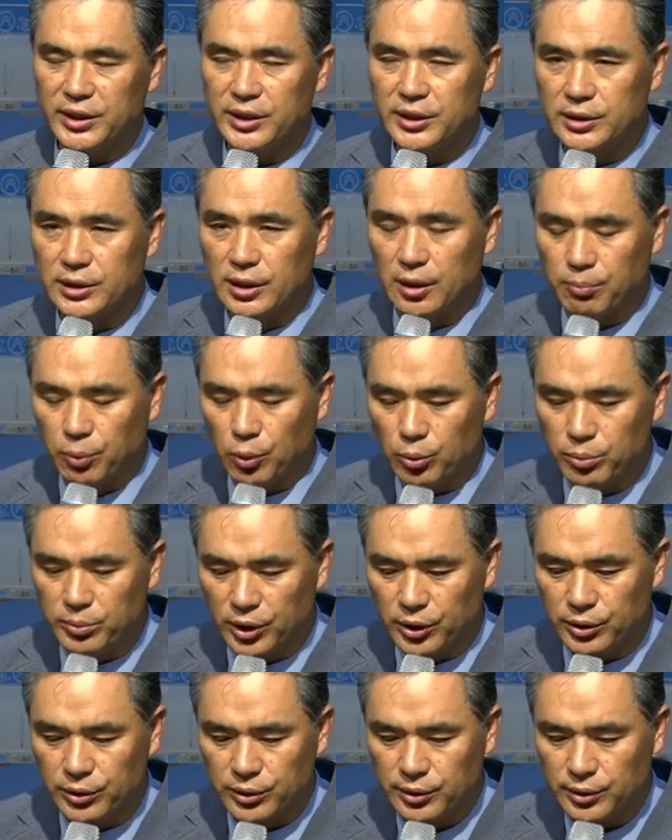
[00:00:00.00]
이렇게
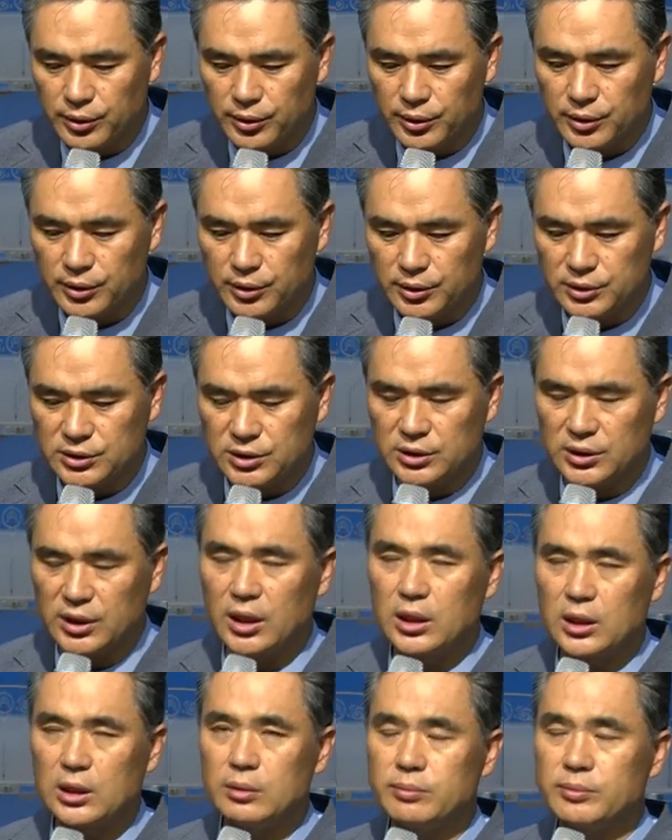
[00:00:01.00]
보면 이제
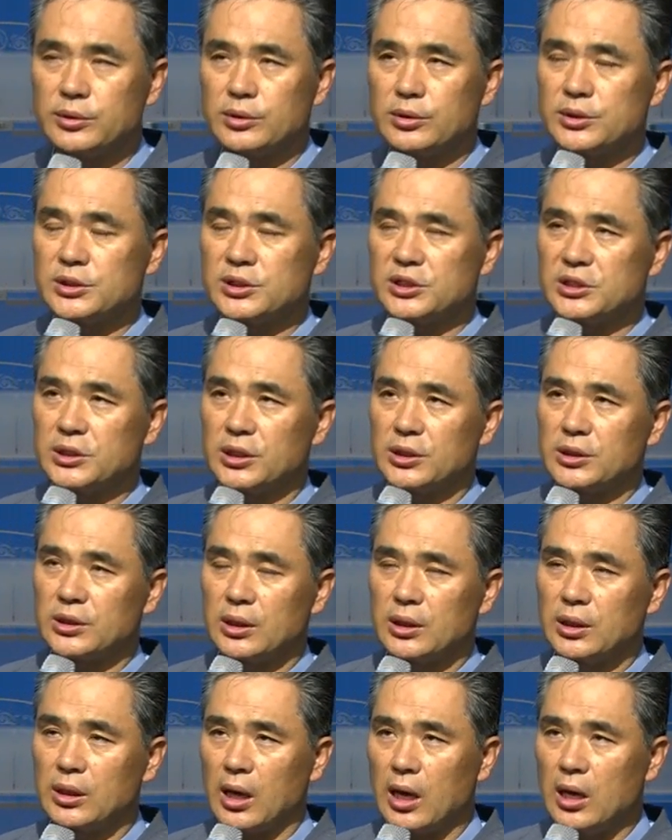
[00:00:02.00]
내일부터
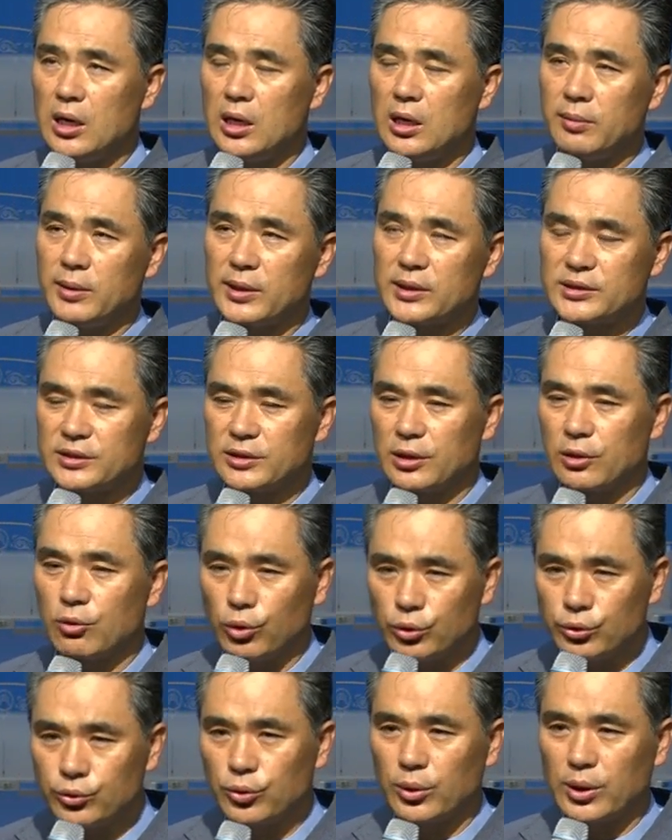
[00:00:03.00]
시작되는 엘리바스의
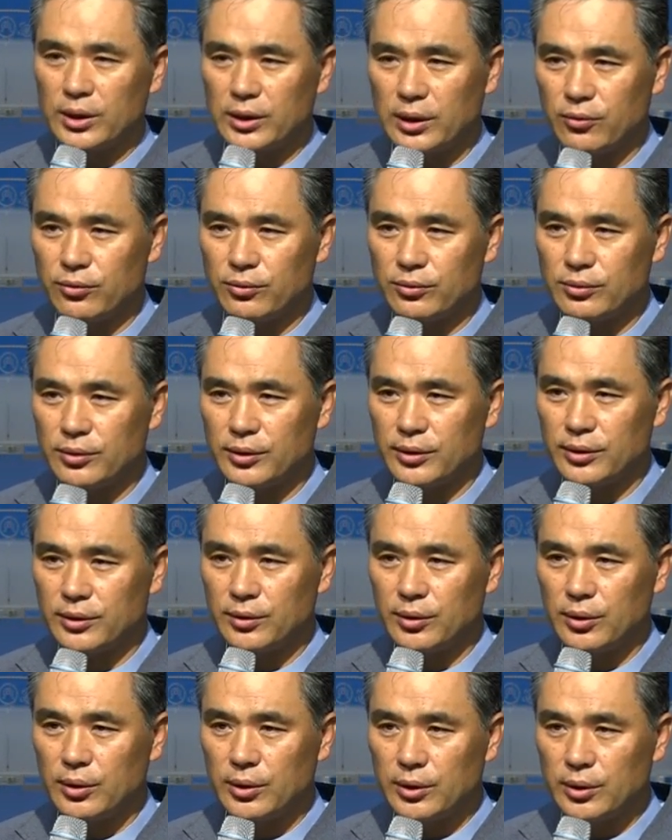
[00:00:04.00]
권고가 나오는
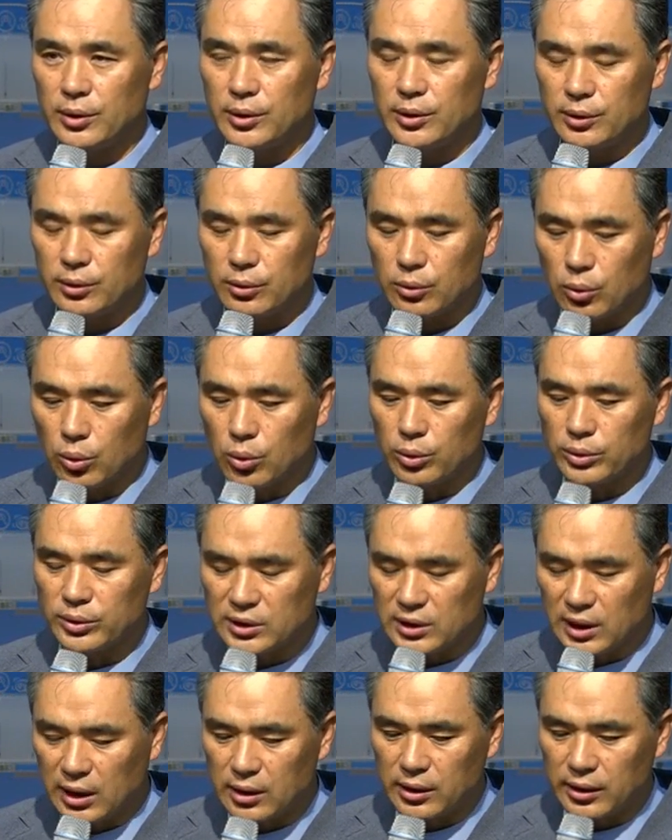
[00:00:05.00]
거예요.
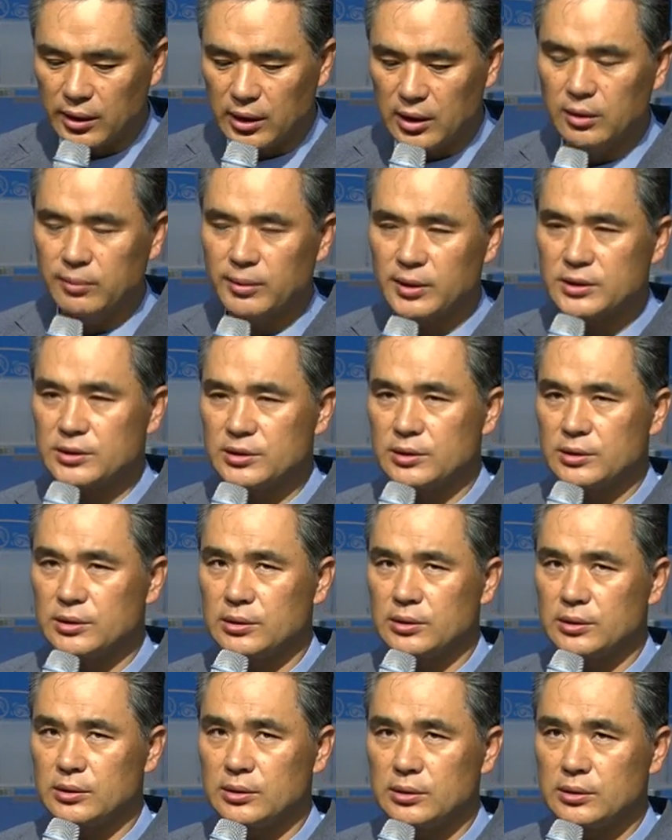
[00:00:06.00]
그건 딱
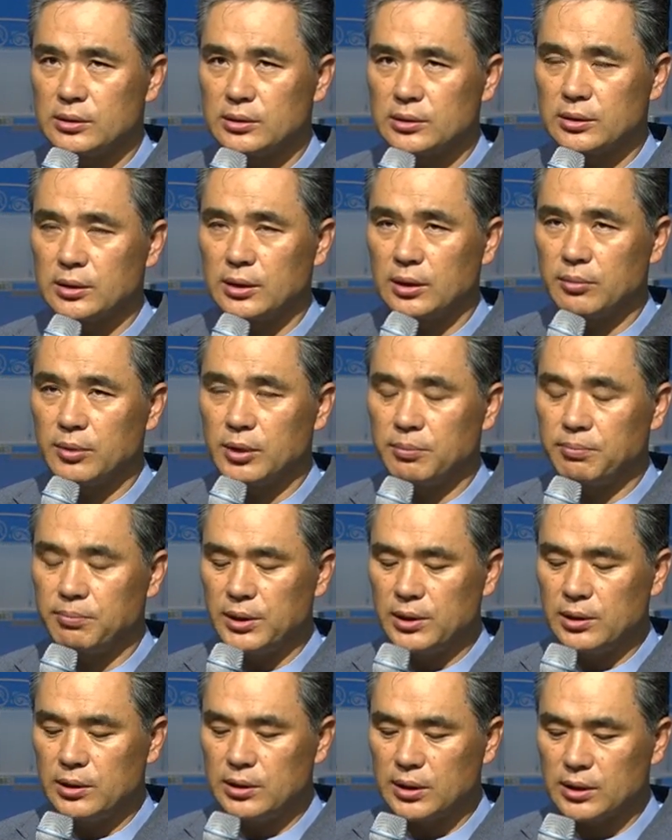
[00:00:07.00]
엘리바스 그다음에
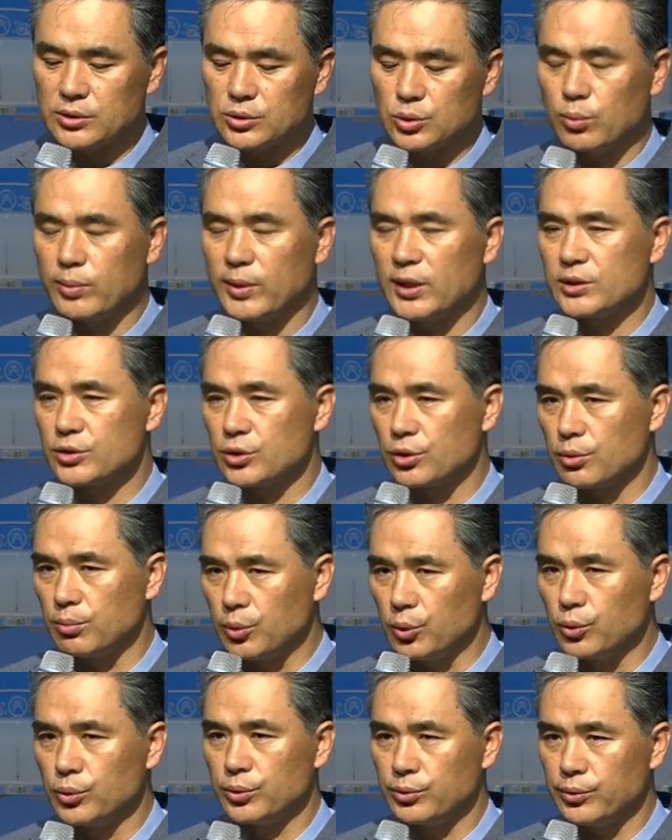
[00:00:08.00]
빌다 소발처럼
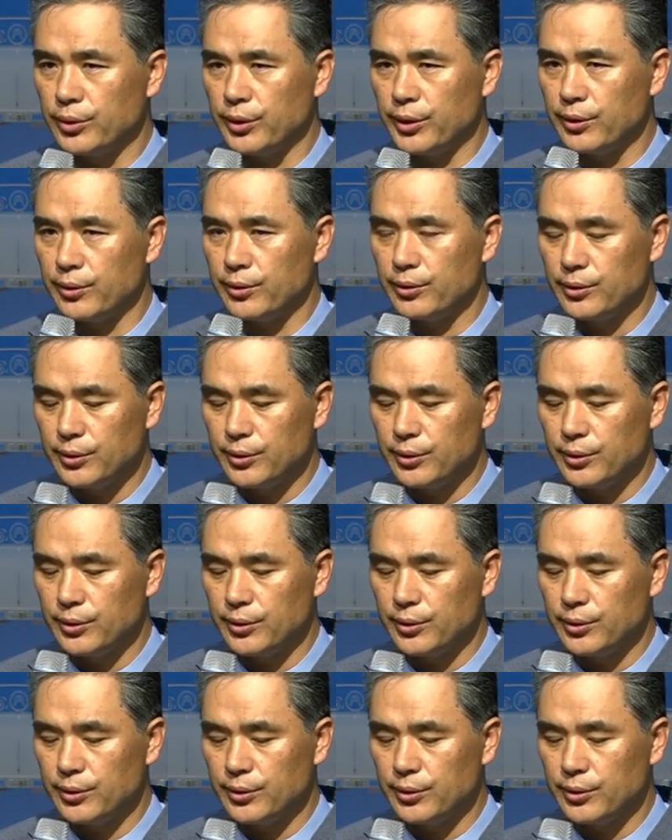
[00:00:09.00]
보는 거예요.